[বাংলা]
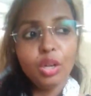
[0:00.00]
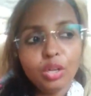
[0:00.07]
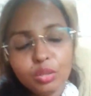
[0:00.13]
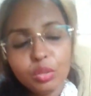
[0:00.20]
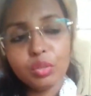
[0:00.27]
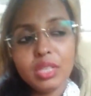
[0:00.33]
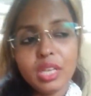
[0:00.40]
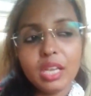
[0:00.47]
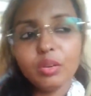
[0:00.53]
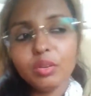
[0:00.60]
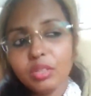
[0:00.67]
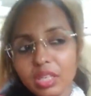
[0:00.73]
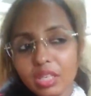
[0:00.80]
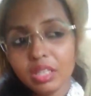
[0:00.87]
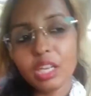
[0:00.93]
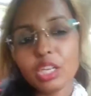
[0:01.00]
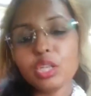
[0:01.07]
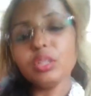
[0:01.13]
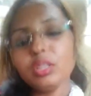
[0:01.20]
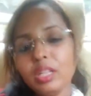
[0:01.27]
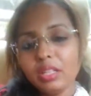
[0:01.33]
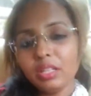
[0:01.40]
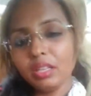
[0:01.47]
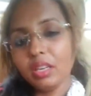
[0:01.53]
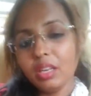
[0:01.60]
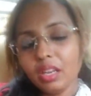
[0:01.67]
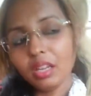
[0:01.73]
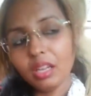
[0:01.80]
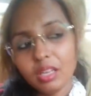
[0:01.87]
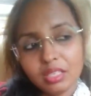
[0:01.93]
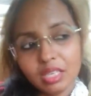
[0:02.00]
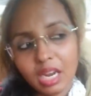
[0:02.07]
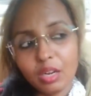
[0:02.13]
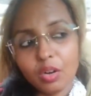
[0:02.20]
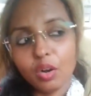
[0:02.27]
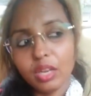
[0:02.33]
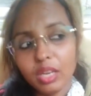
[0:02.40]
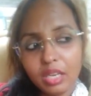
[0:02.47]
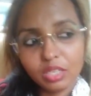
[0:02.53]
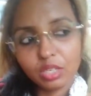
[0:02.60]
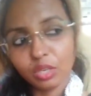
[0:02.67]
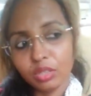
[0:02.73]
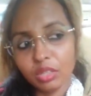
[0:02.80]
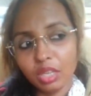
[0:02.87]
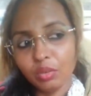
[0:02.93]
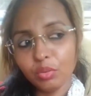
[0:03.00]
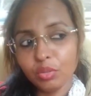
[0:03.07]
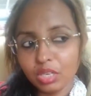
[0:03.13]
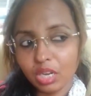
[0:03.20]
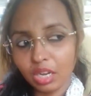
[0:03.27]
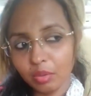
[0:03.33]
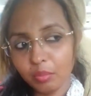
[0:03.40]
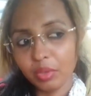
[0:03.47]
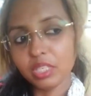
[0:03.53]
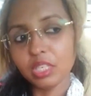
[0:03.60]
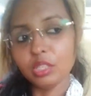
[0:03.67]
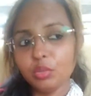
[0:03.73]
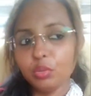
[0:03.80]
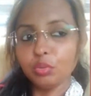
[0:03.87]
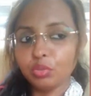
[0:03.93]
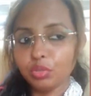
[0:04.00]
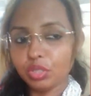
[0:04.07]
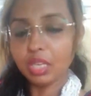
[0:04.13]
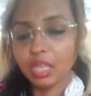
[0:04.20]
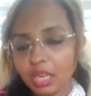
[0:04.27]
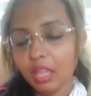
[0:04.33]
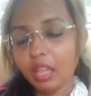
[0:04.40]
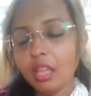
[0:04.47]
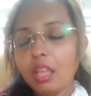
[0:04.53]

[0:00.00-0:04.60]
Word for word: তো যাই হোক তিনি তার সন্তানদেরকে যার ঘরেই সন্তান হোক সাকিবের যেহেতু দুটো ছেলে